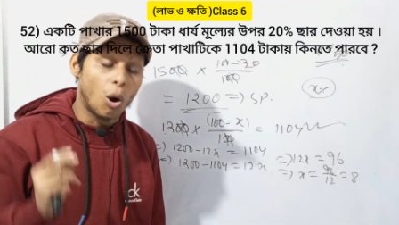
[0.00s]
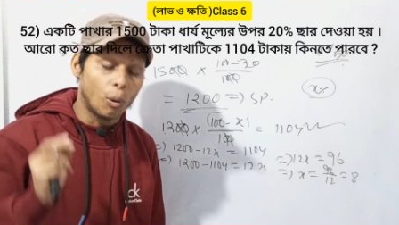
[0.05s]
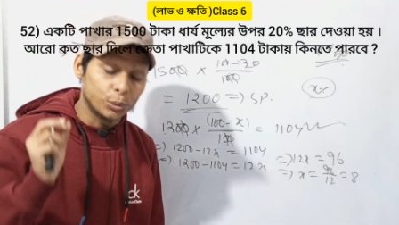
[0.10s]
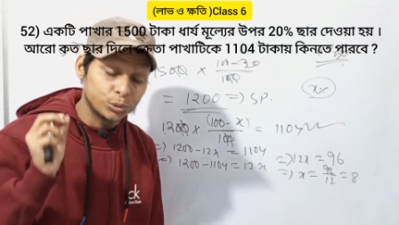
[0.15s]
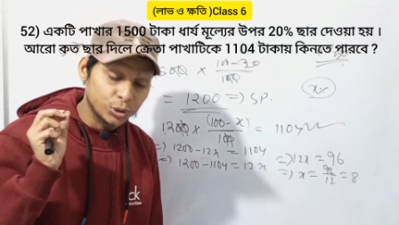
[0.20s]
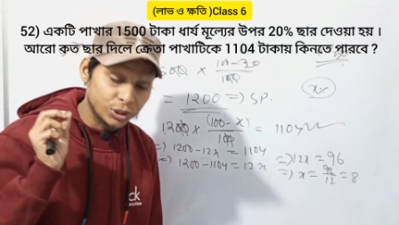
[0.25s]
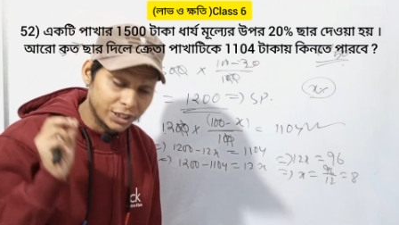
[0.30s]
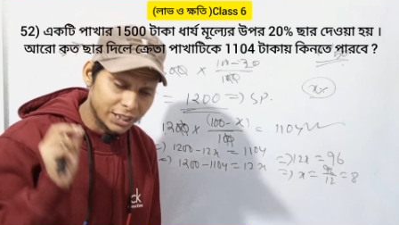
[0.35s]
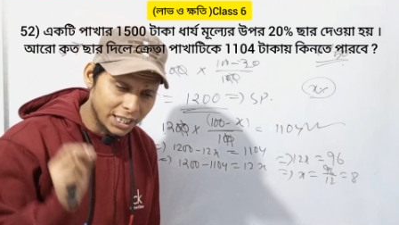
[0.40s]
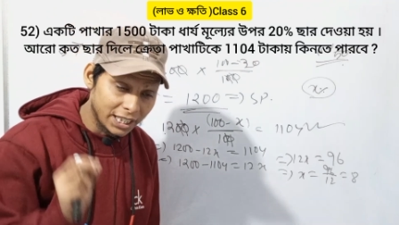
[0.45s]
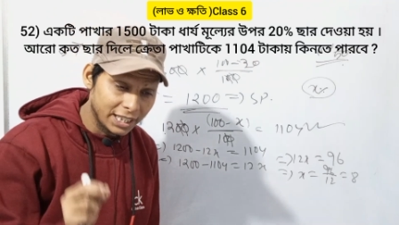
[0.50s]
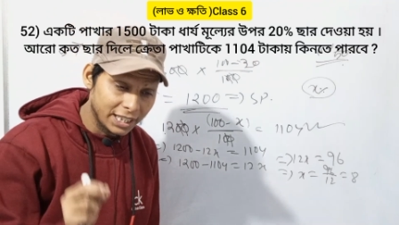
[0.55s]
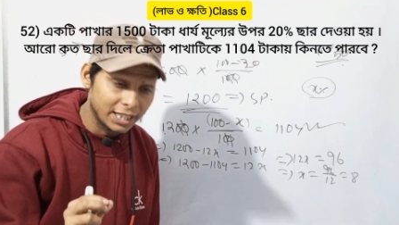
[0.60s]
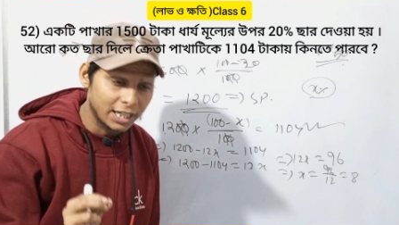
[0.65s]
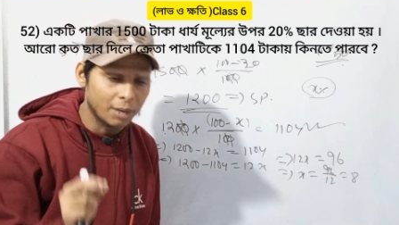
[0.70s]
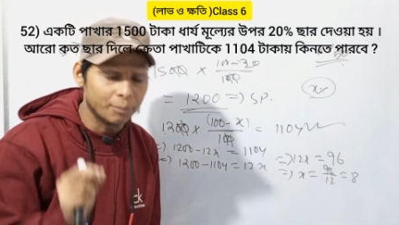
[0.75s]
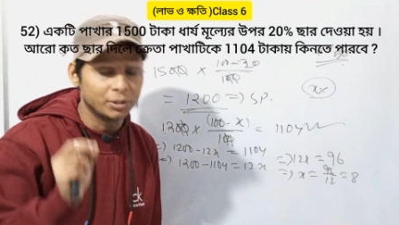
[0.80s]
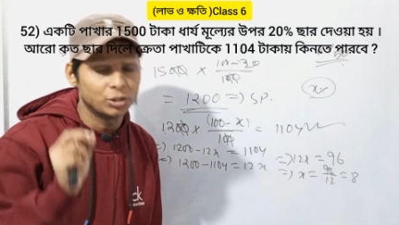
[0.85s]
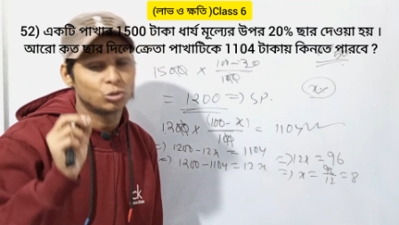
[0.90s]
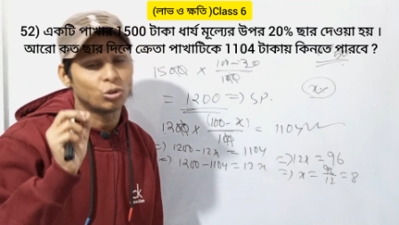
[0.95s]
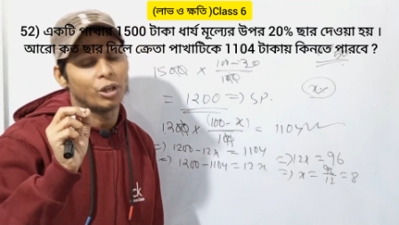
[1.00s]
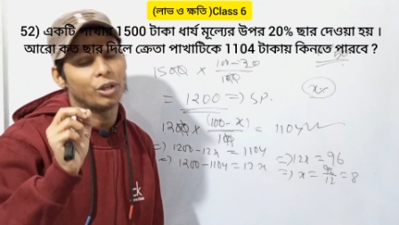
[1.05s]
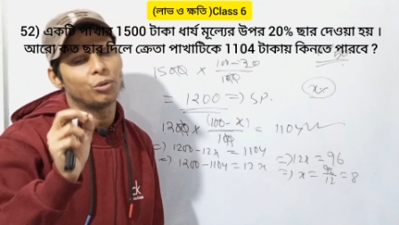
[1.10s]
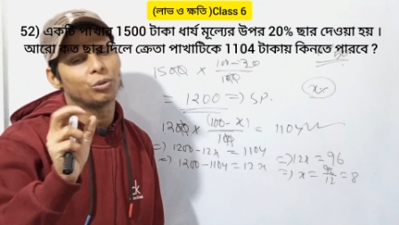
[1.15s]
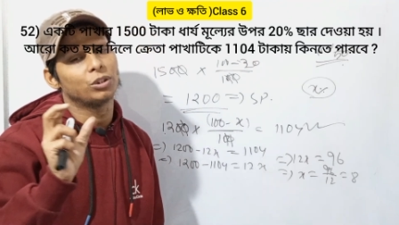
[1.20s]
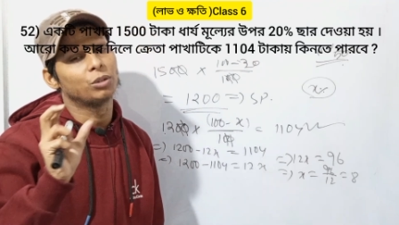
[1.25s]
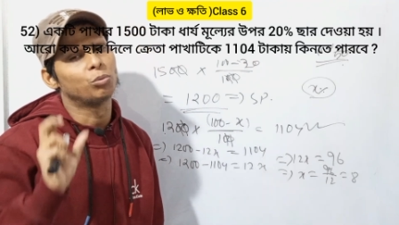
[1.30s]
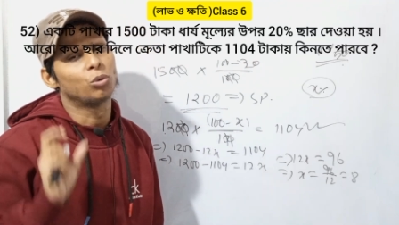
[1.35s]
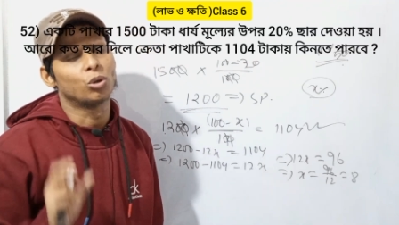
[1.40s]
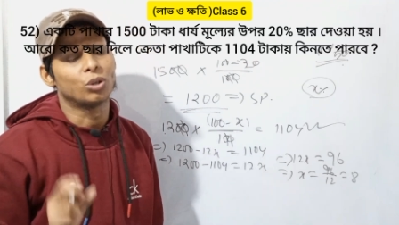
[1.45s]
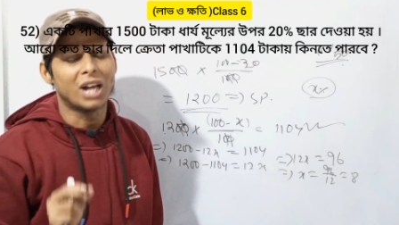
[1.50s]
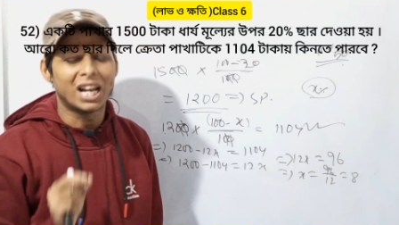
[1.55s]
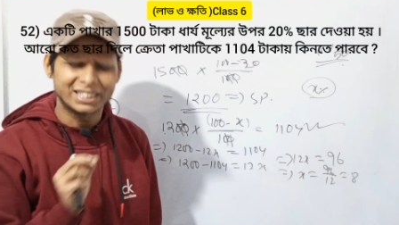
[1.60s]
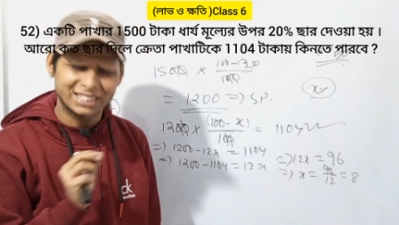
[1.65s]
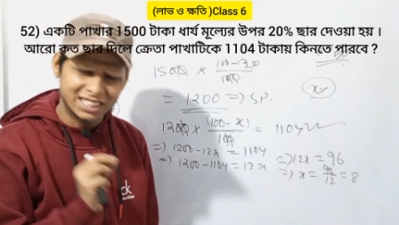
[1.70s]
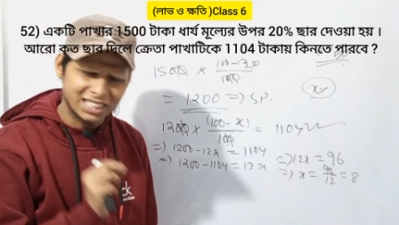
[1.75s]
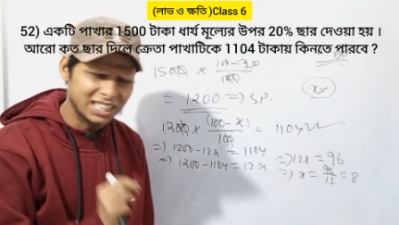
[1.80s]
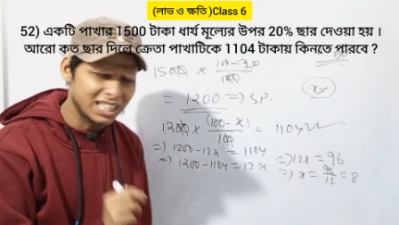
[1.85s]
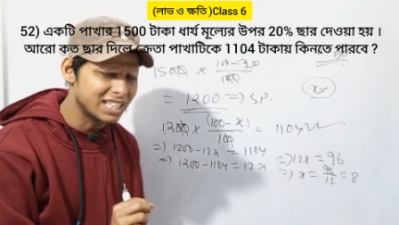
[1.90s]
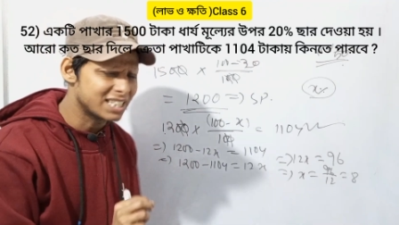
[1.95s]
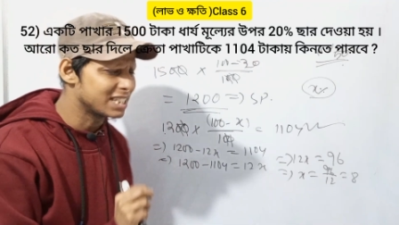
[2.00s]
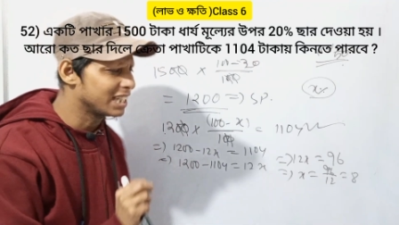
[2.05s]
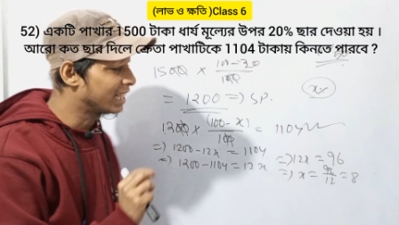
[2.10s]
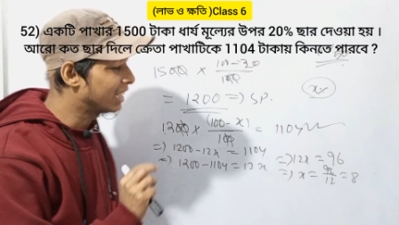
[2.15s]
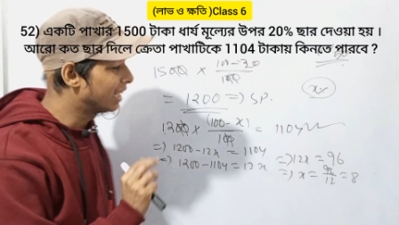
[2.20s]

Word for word: অবশ্যই টেলিগ্রামে জয়েন হতে বলো না আজকে ক্লাসটা